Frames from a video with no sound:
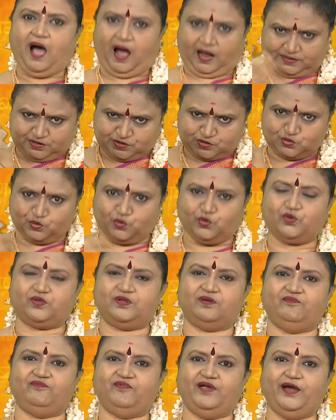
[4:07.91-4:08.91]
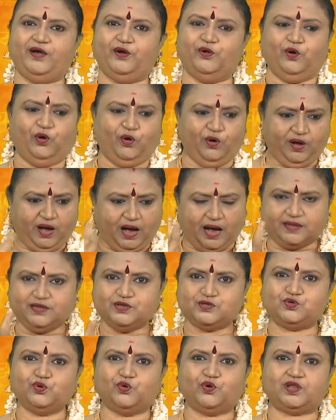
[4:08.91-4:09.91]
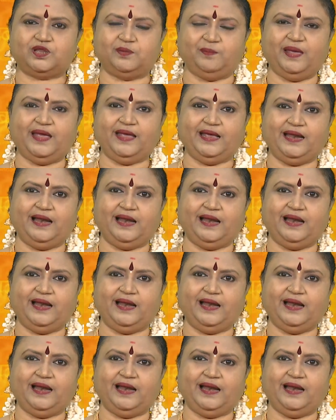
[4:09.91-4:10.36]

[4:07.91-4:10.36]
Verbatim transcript: அந்த சுகிருதம் வேணும் அந்த சுகிருதமே